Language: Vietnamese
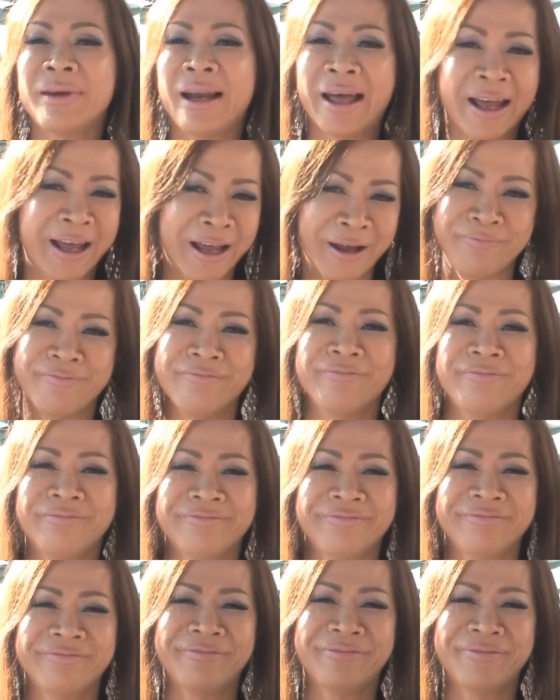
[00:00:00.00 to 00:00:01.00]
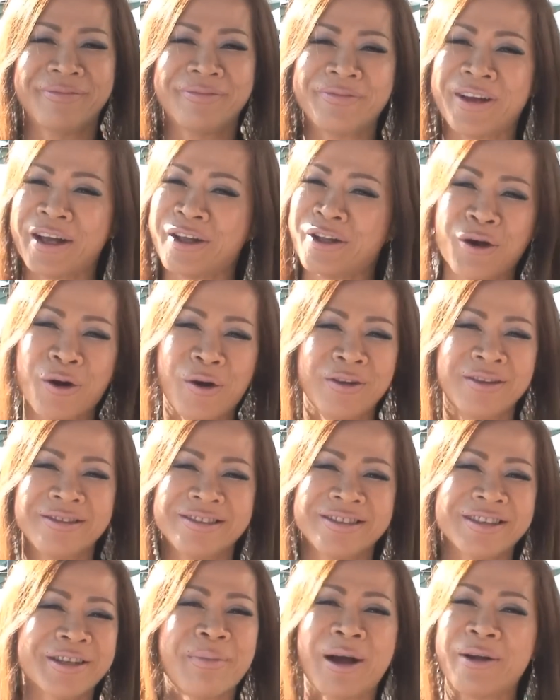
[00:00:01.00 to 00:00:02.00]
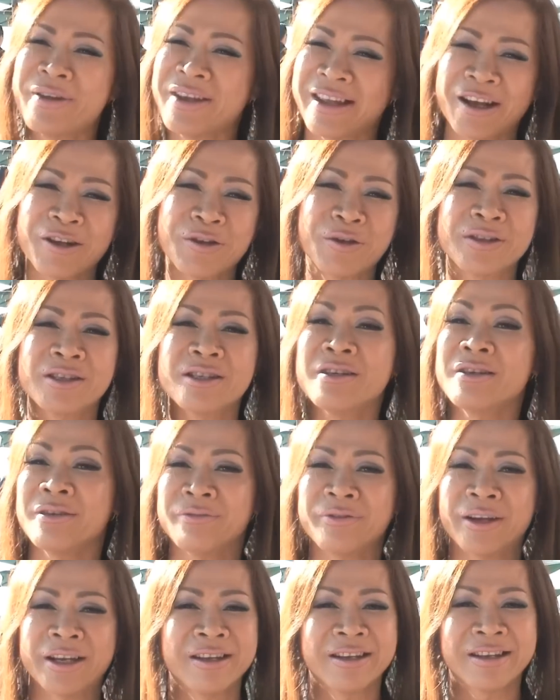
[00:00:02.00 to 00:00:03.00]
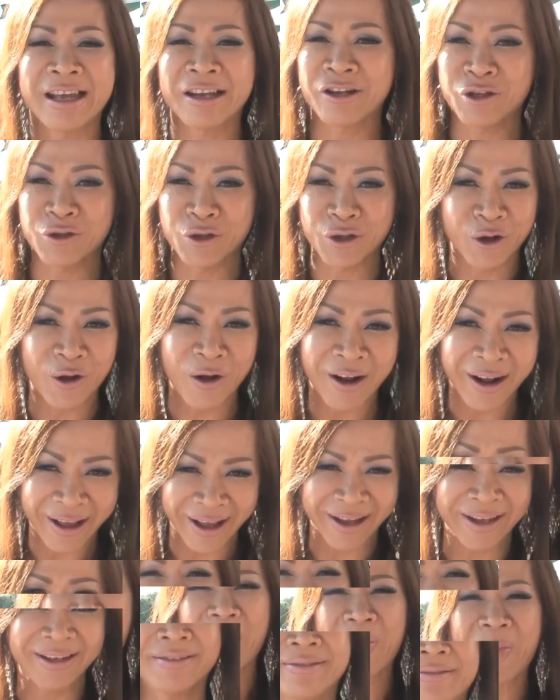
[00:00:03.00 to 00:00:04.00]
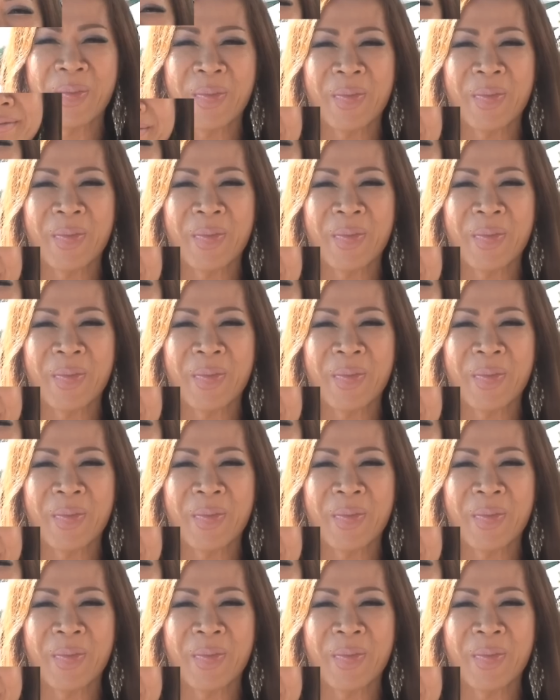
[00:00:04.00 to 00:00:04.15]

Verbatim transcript: là em vậy thôi đừng bao giờ nhắc chuyện xưa và đừng nhắc đến chuyện con gái